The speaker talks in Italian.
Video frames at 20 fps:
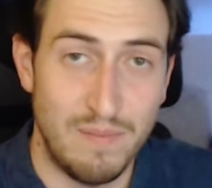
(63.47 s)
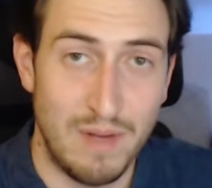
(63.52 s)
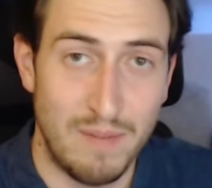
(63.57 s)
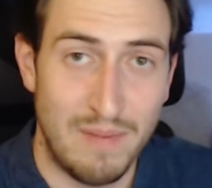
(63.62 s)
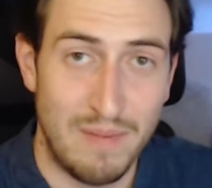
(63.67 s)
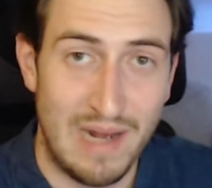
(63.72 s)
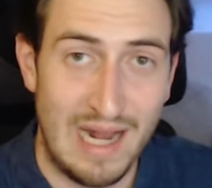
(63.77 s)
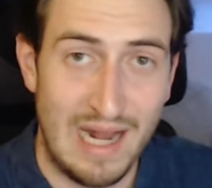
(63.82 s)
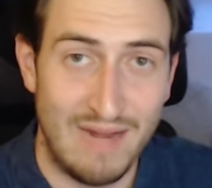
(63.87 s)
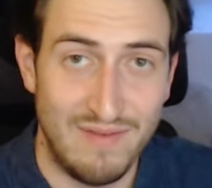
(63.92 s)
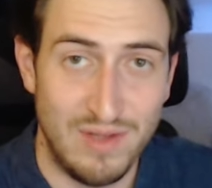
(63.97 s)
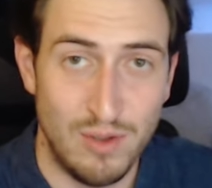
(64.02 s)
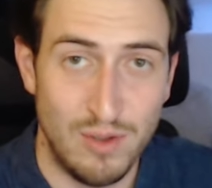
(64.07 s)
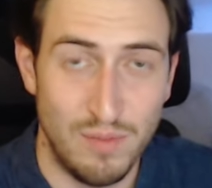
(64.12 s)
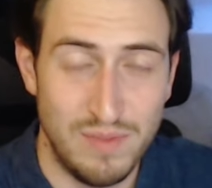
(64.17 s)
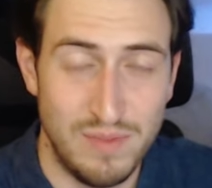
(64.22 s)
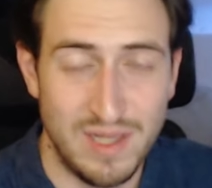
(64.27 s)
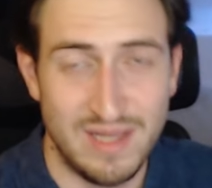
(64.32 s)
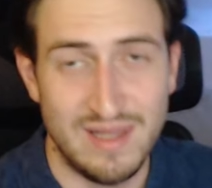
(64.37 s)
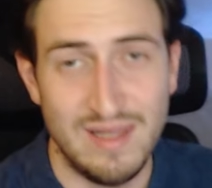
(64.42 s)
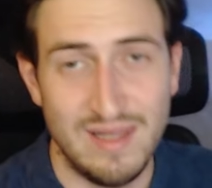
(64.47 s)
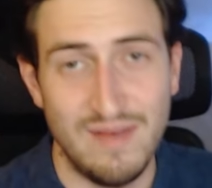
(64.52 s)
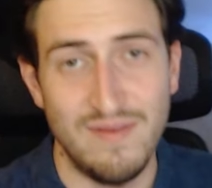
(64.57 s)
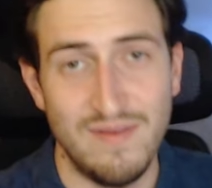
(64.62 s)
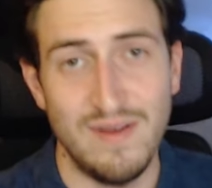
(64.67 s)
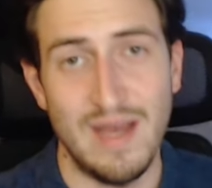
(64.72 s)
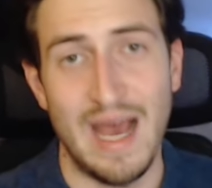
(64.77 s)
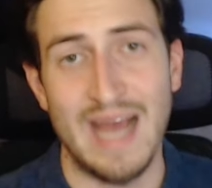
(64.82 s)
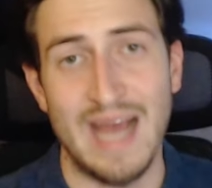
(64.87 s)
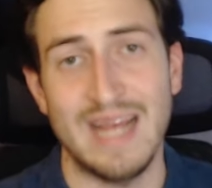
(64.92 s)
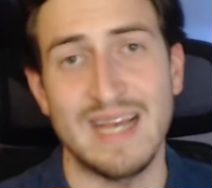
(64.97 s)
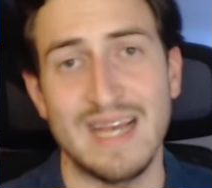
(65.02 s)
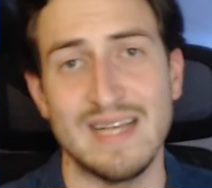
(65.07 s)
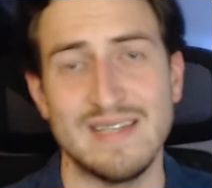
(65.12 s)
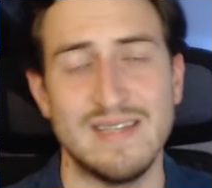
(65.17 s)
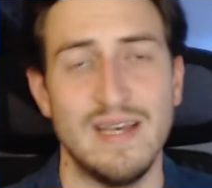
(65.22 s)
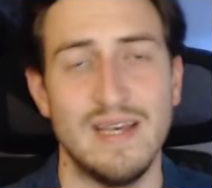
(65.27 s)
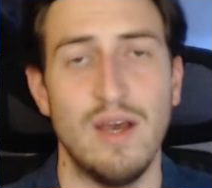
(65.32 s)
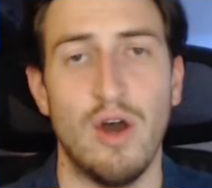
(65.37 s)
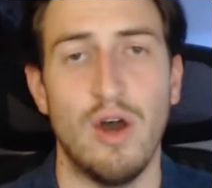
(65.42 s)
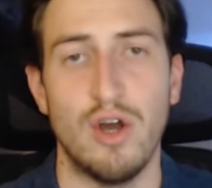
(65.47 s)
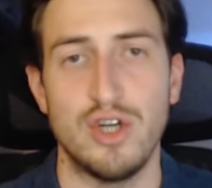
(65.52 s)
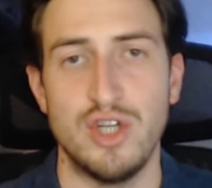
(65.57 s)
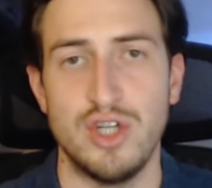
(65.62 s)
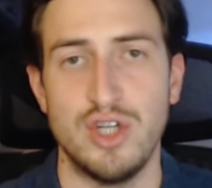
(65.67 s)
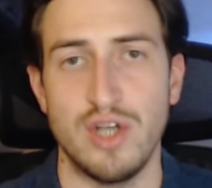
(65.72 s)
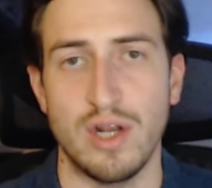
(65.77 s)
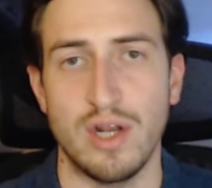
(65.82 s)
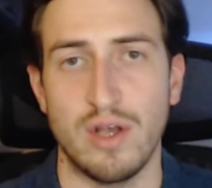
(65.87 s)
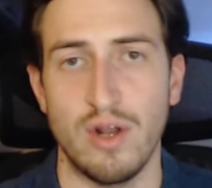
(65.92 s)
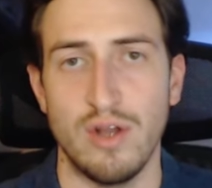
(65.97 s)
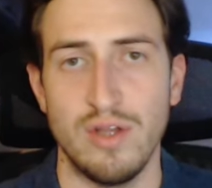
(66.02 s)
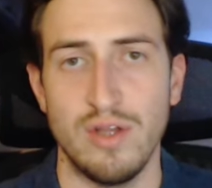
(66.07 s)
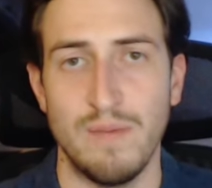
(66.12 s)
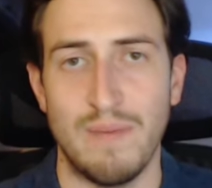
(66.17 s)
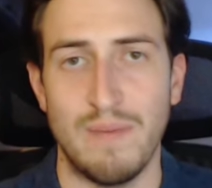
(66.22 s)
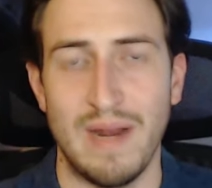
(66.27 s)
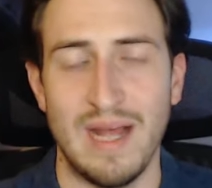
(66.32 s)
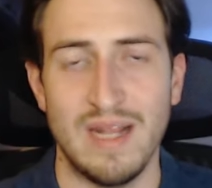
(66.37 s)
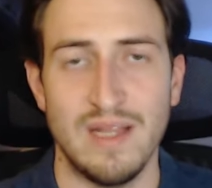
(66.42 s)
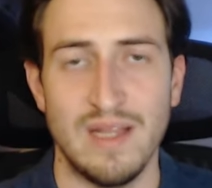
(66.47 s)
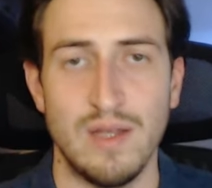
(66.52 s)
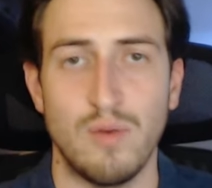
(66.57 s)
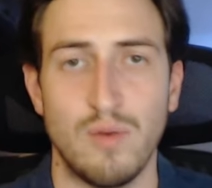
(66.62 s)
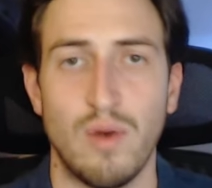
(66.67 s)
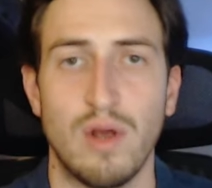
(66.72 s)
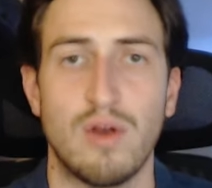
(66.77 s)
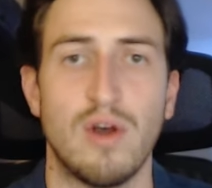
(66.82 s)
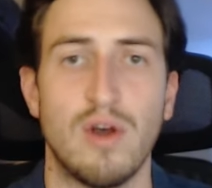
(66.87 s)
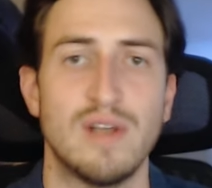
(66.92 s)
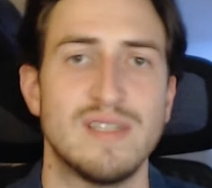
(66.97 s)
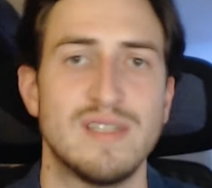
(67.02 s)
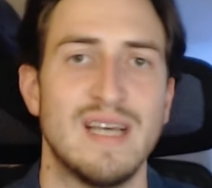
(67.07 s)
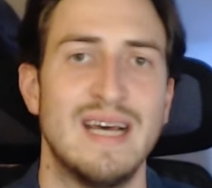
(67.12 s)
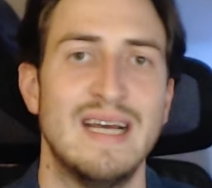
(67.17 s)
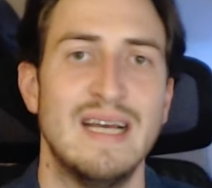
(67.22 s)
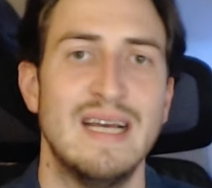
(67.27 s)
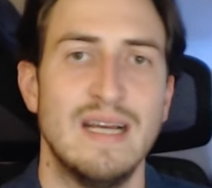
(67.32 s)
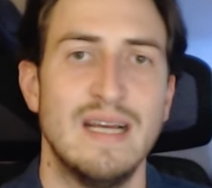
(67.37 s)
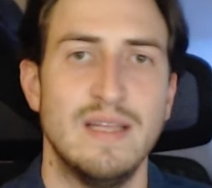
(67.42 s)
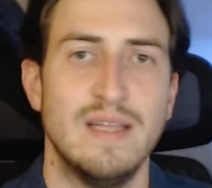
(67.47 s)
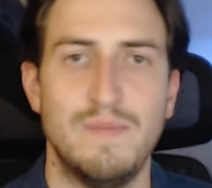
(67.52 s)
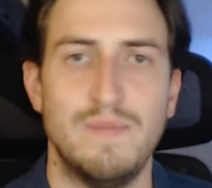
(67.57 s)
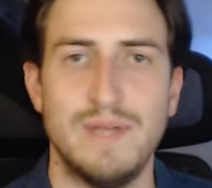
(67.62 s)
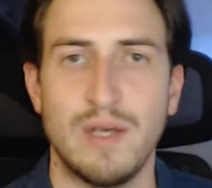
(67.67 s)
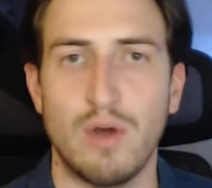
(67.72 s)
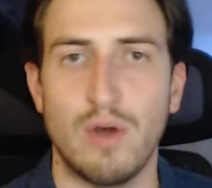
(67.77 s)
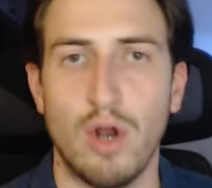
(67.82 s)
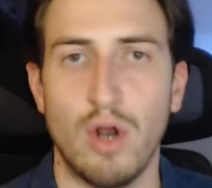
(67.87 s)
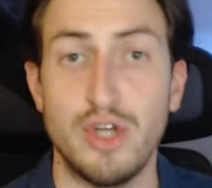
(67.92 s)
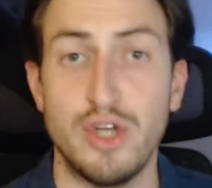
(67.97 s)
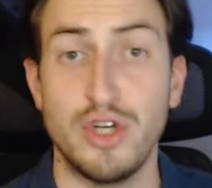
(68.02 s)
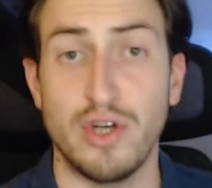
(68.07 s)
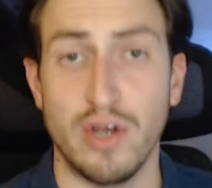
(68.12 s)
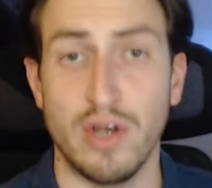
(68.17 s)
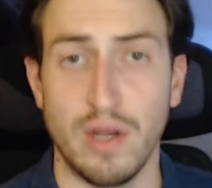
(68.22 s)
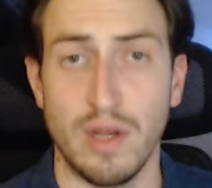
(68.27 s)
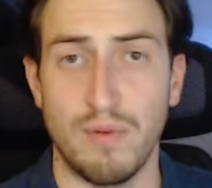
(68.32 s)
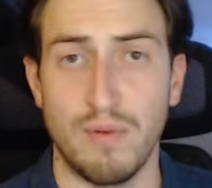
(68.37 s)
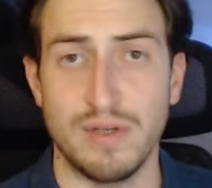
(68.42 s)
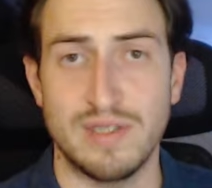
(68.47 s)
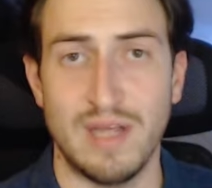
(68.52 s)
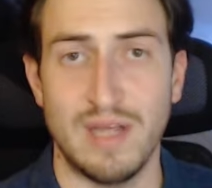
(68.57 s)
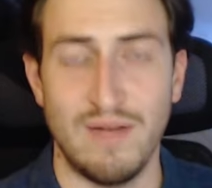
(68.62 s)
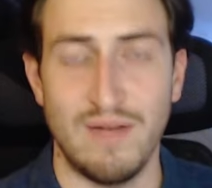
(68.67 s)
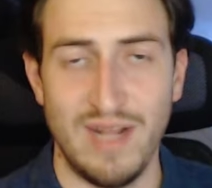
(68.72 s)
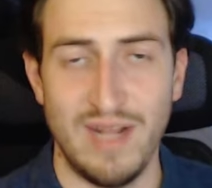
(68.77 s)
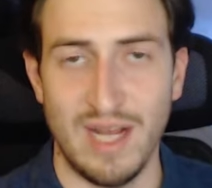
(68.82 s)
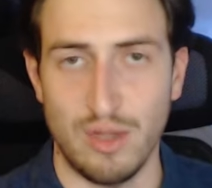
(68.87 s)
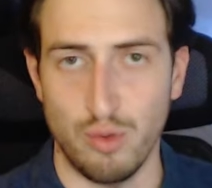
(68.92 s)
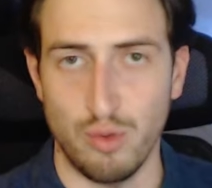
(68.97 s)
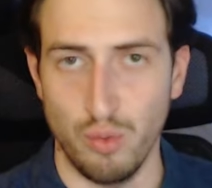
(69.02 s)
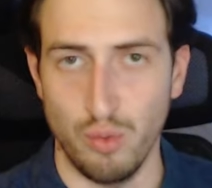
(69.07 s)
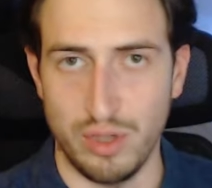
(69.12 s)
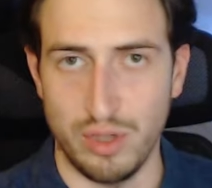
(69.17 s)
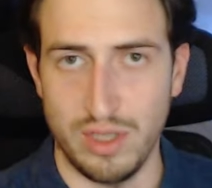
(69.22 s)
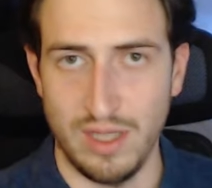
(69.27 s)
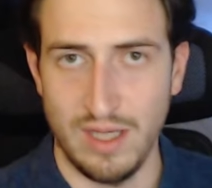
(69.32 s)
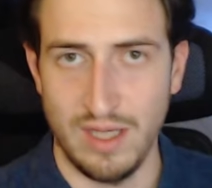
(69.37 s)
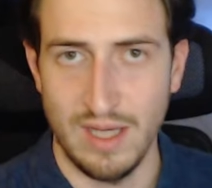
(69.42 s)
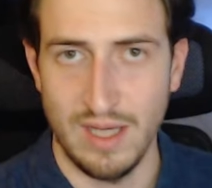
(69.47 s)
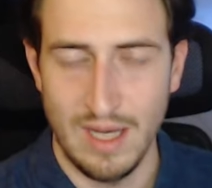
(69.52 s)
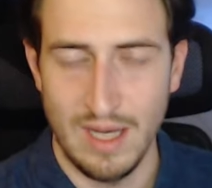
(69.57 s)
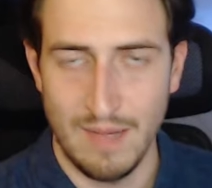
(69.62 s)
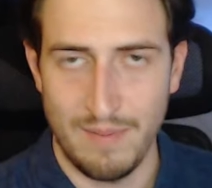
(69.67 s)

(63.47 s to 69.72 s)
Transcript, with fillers: per parlarvi di obiettivi anche se oggi cercherò di parlare di qualcosa di psicologico che può servire a tutti